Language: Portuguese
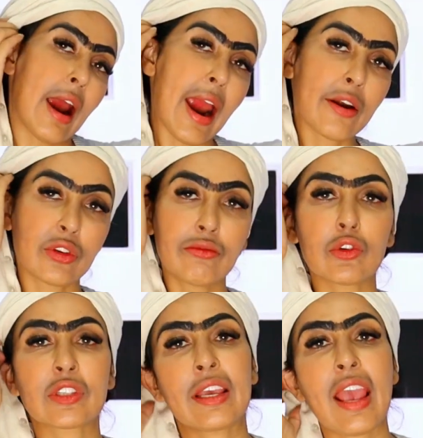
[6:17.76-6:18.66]
Raro que
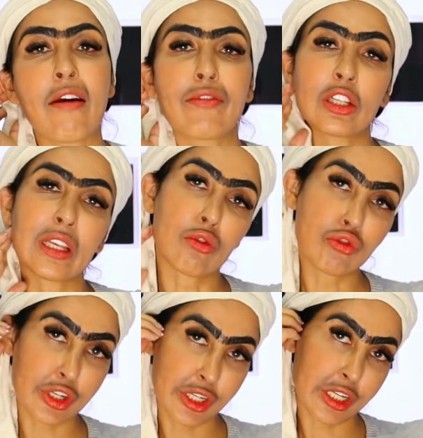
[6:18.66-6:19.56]
você e a avó tá
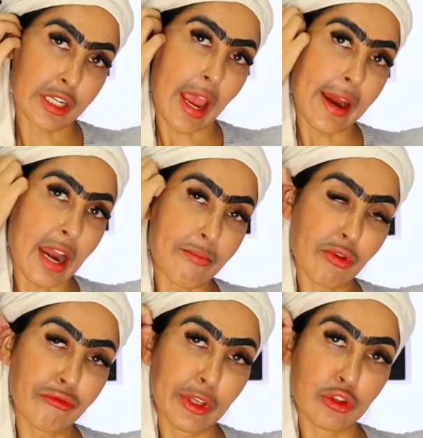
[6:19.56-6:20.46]
cochichando aí da
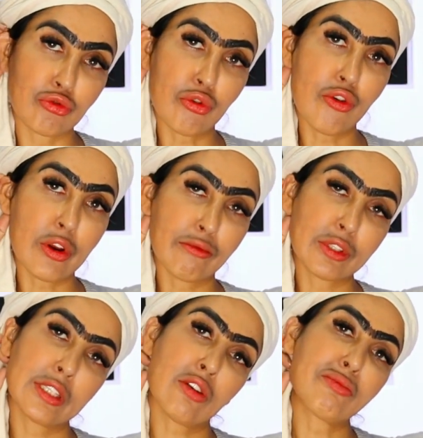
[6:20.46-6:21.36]
professora.
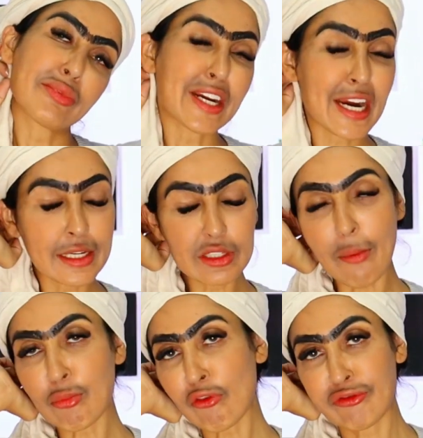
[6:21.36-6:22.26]
Vocês estão implicando com
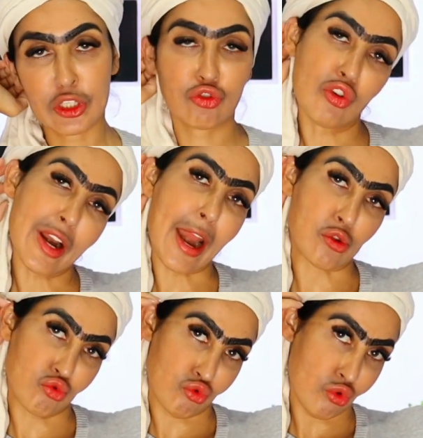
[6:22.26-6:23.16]
a professora à
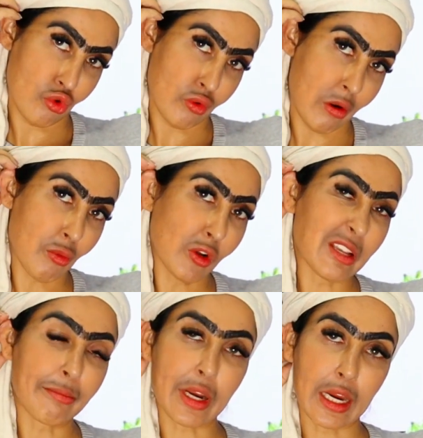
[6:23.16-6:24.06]
toa. Uma
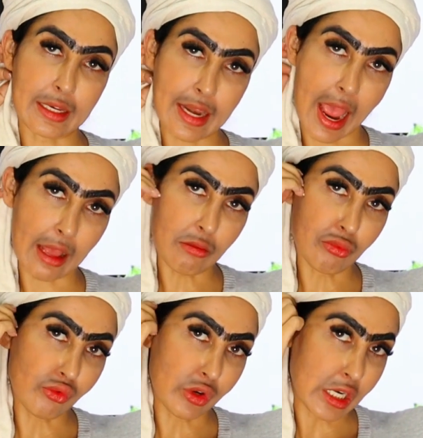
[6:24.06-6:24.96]
moça prendada,
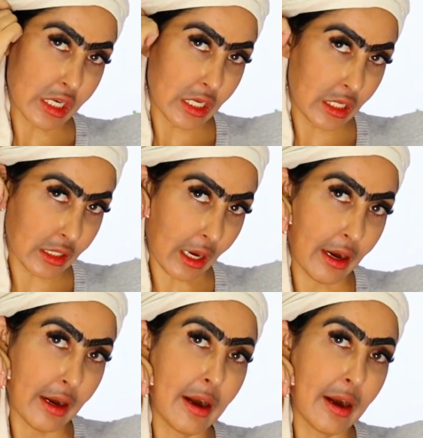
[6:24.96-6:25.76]
bonita.